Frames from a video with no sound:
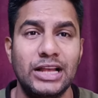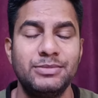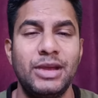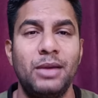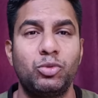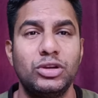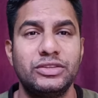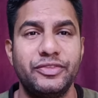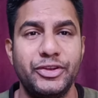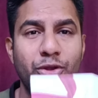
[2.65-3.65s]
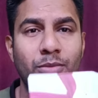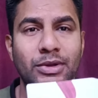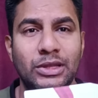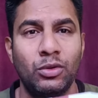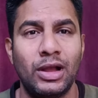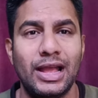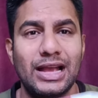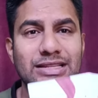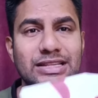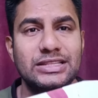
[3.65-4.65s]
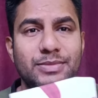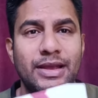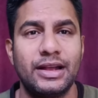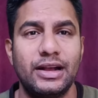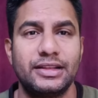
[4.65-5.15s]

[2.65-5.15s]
आज मैं आपको इस वीडियो में बताऊंगा एक्सिस बैंक का